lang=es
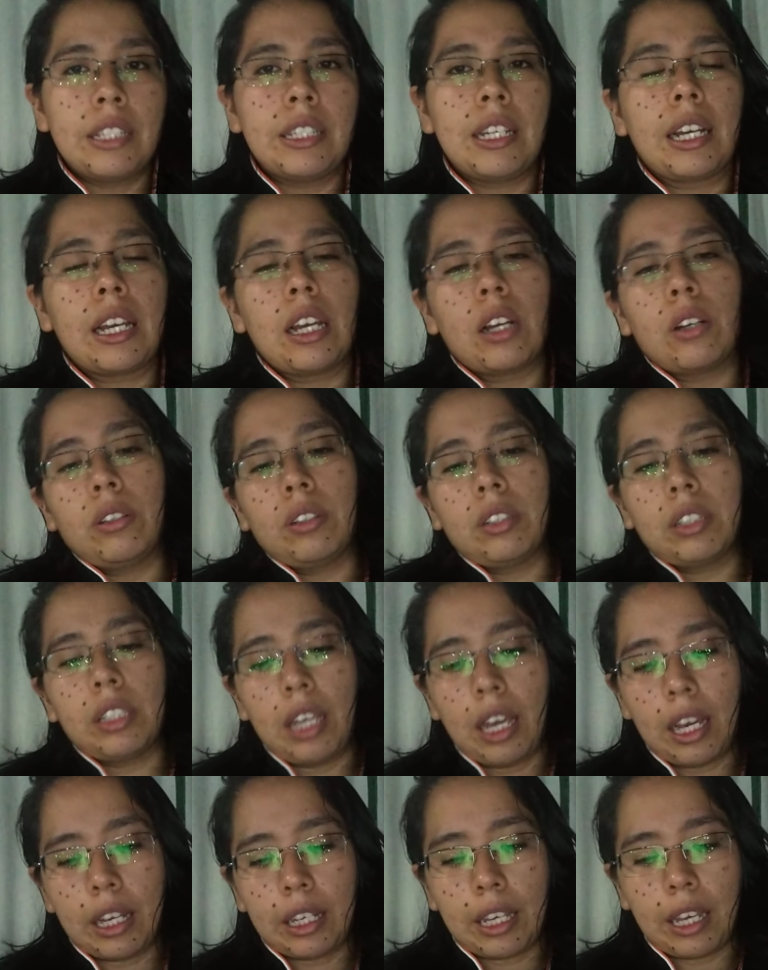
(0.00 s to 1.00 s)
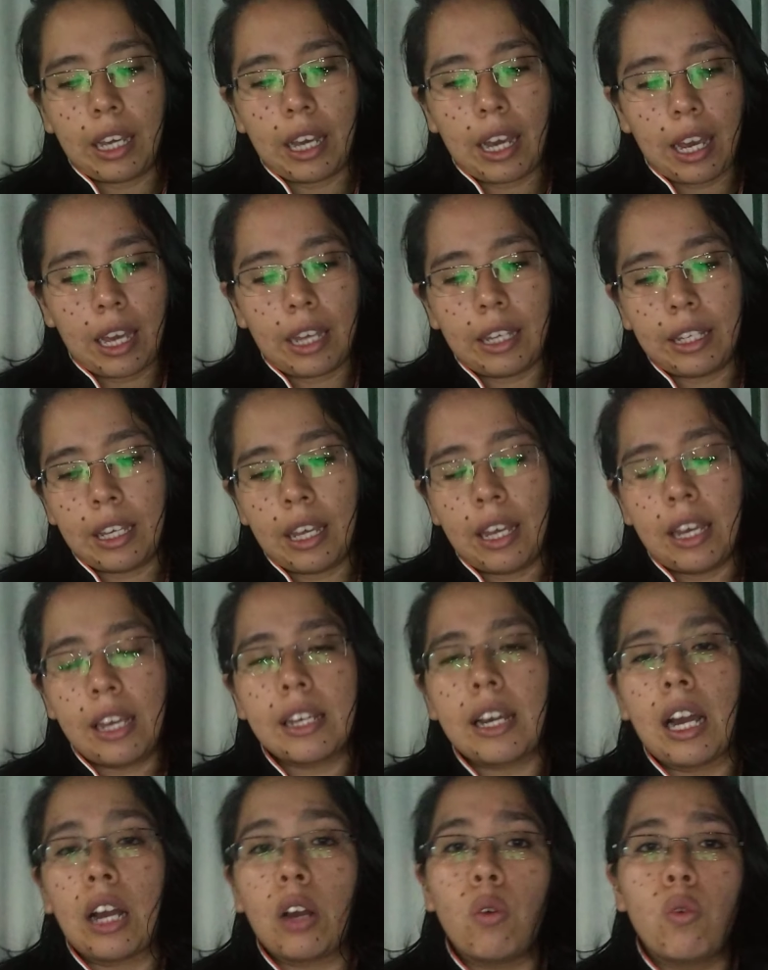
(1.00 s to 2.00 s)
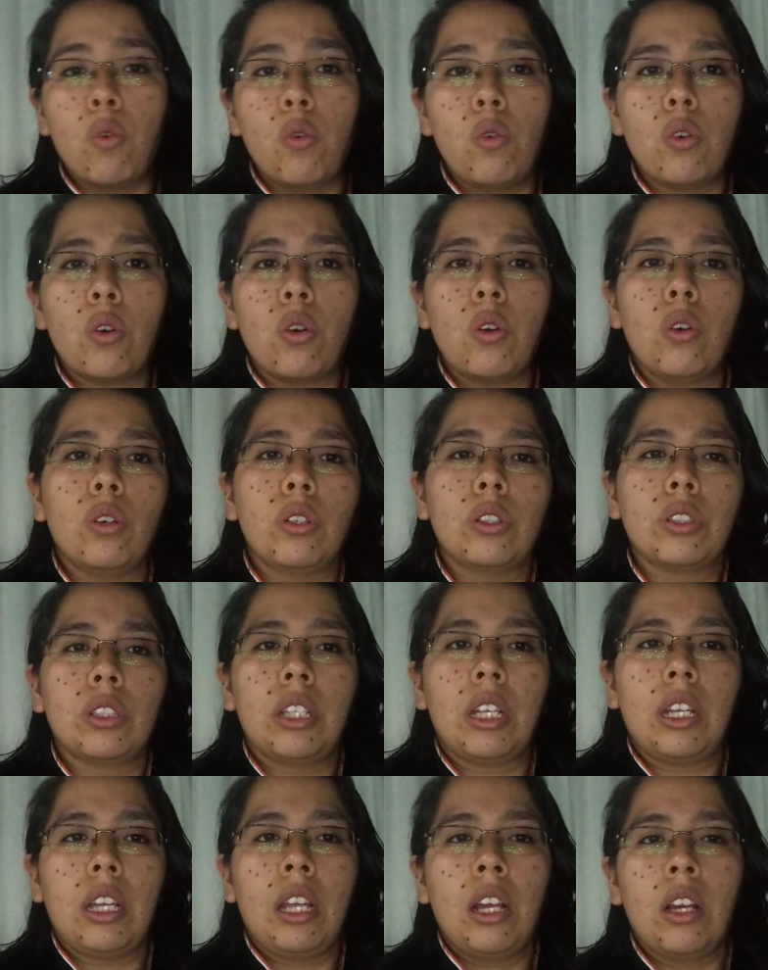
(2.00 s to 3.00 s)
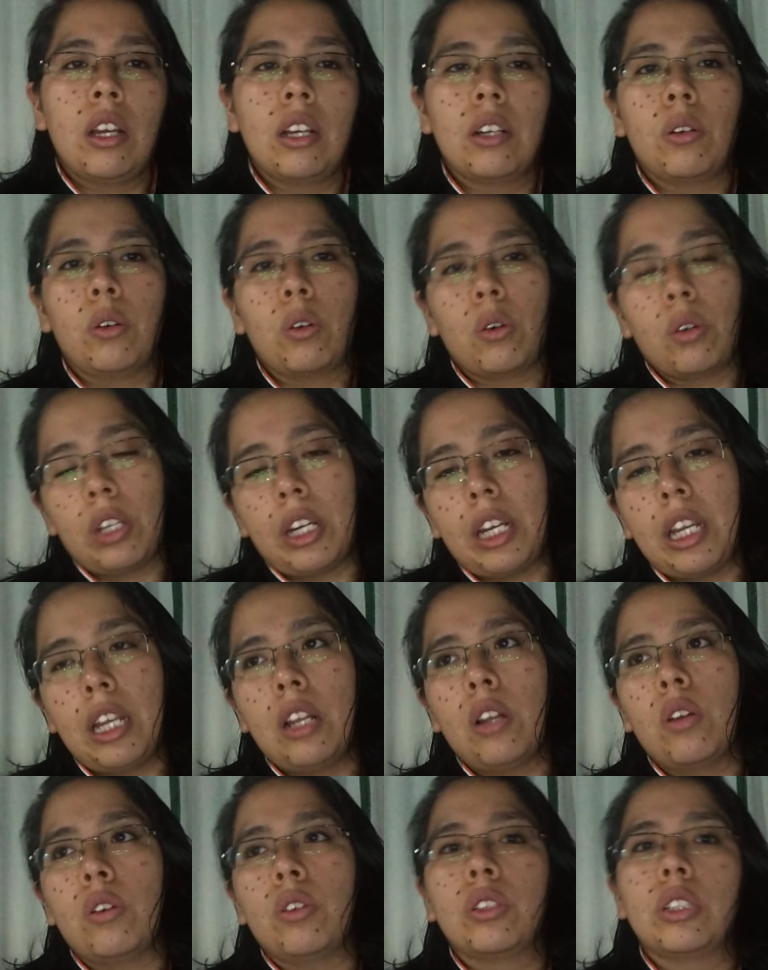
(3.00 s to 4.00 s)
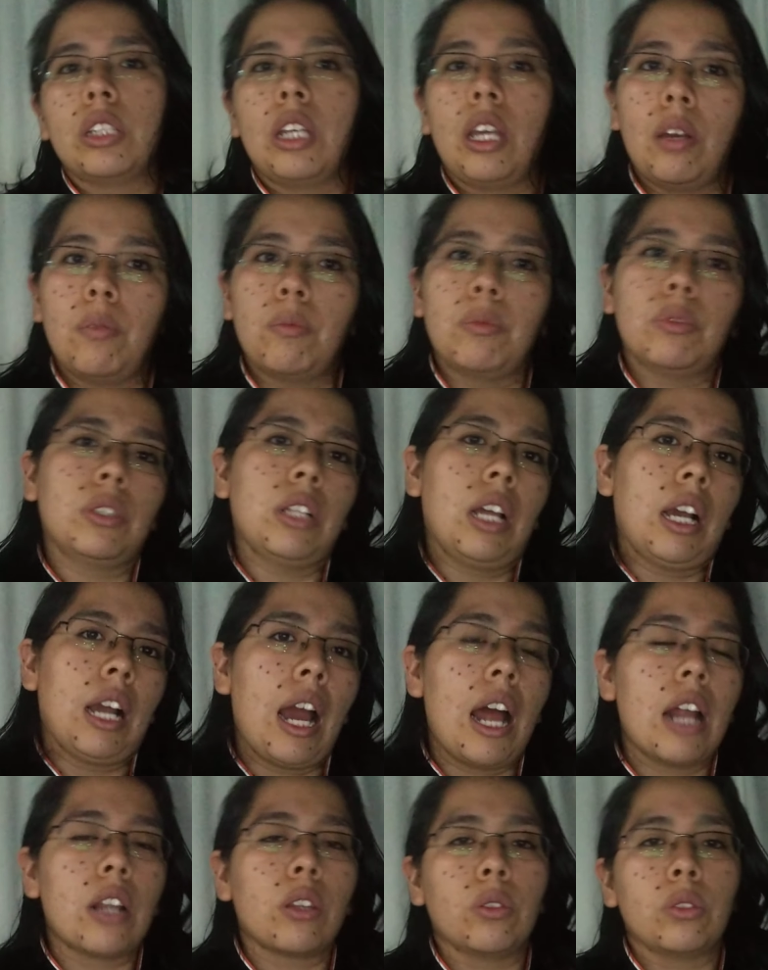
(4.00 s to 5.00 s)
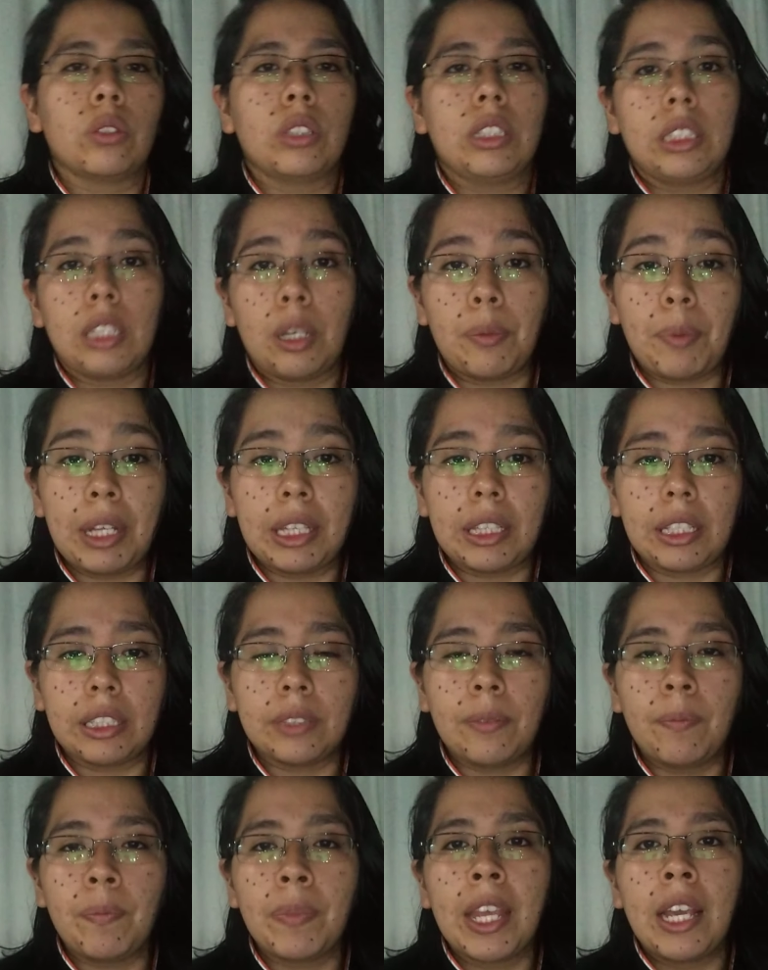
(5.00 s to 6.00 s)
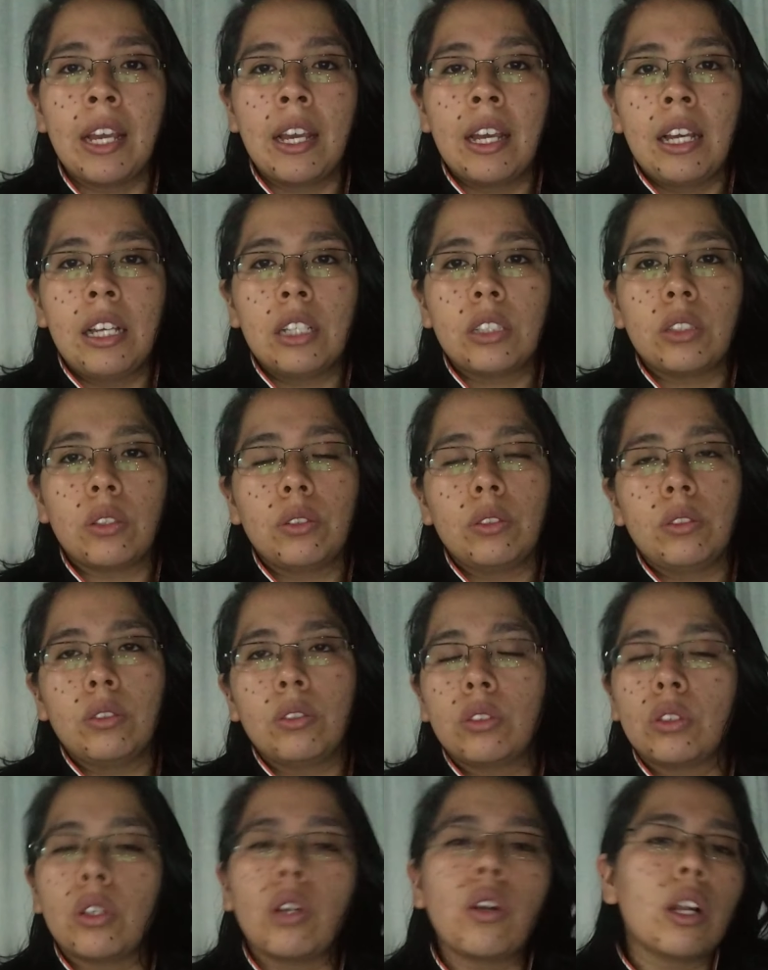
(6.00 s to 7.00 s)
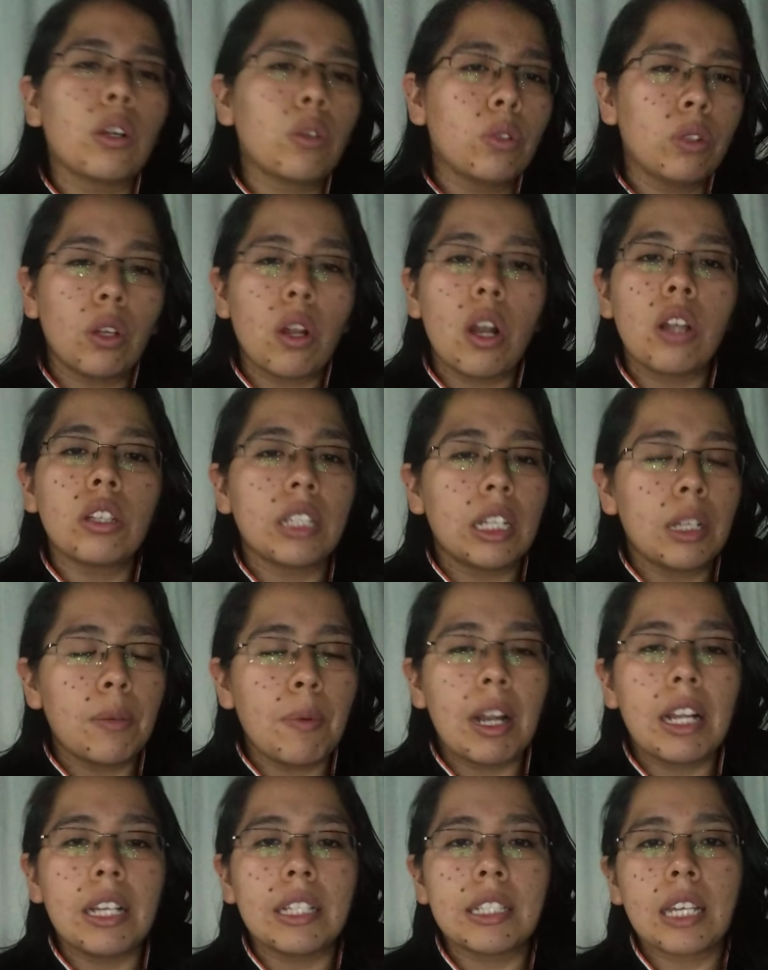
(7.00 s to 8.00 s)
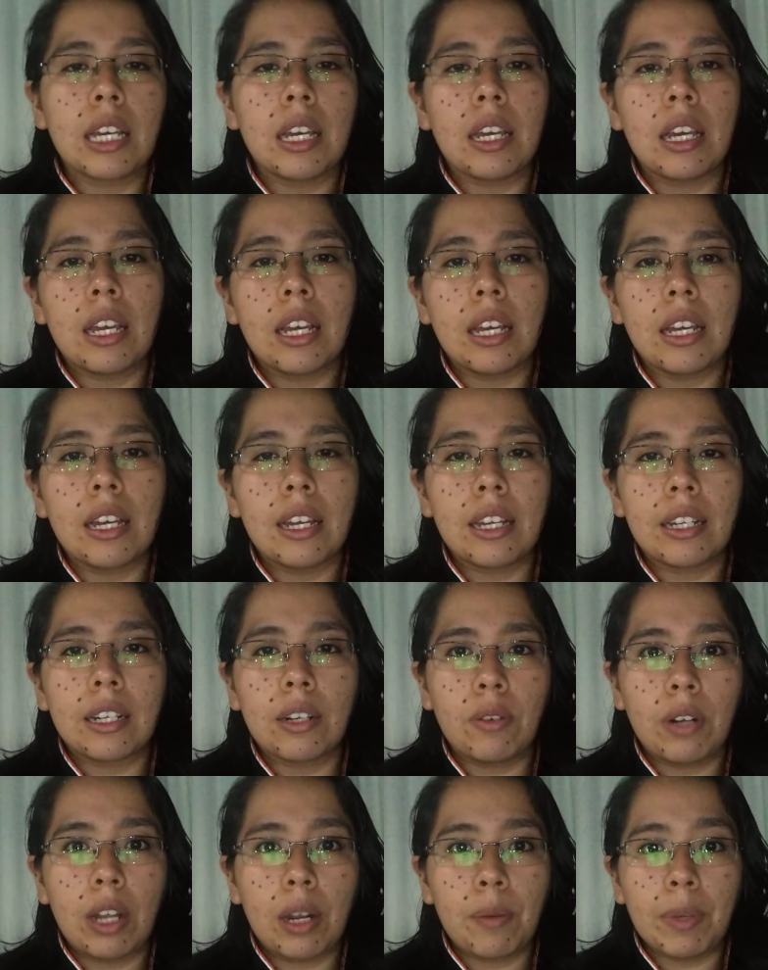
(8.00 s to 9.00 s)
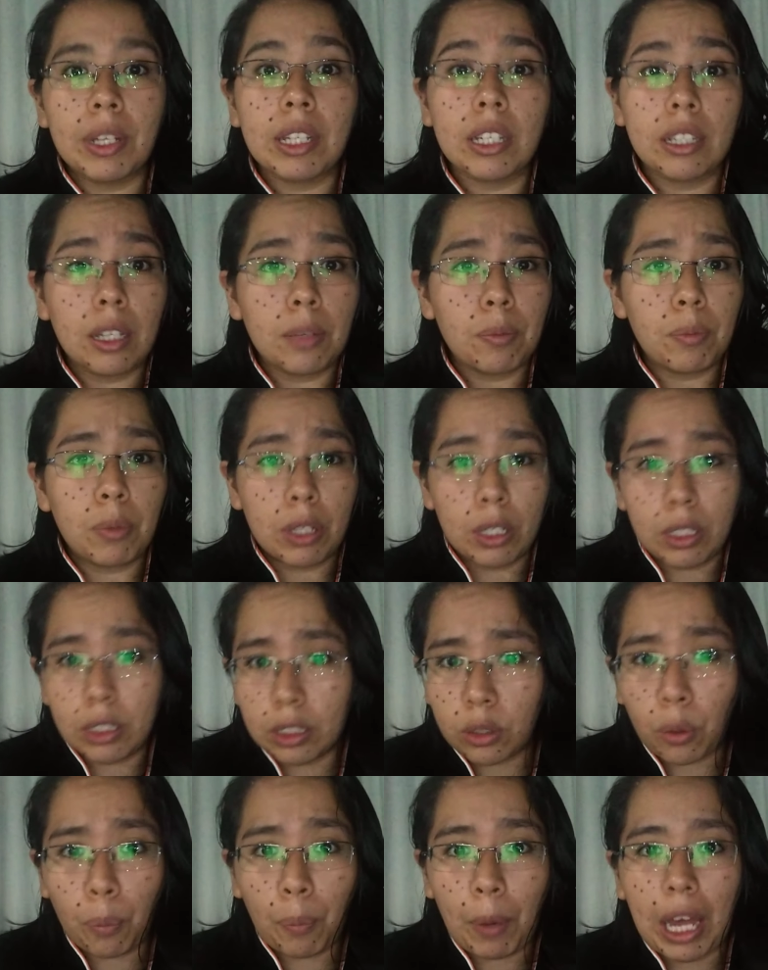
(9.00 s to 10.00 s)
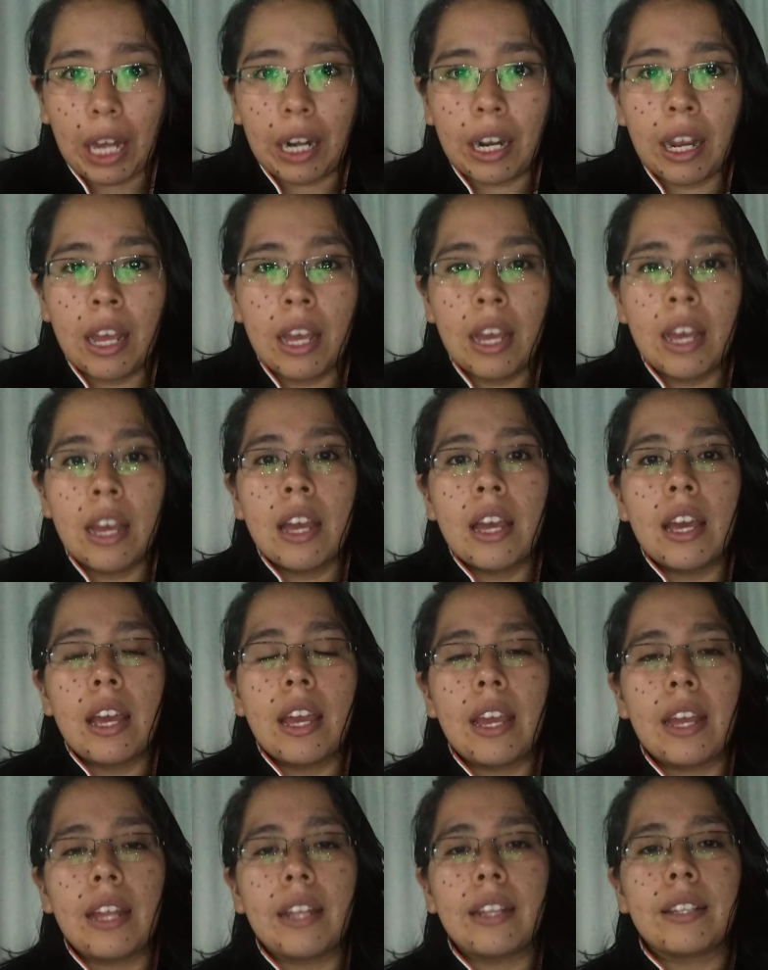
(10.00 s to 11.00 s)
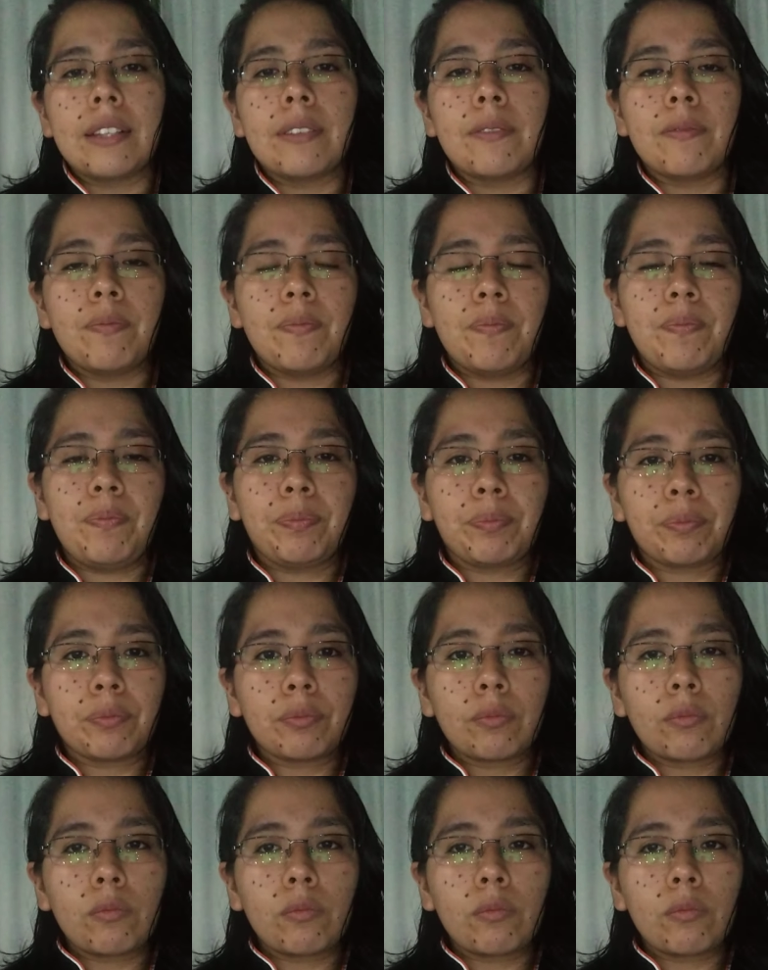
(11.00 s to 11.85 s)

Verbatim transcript: ya que, ya que hay canguros, cocodrilos, emus, lagartos y serpientes. Son solo algunos de los animales que regularmente te puedes topar en,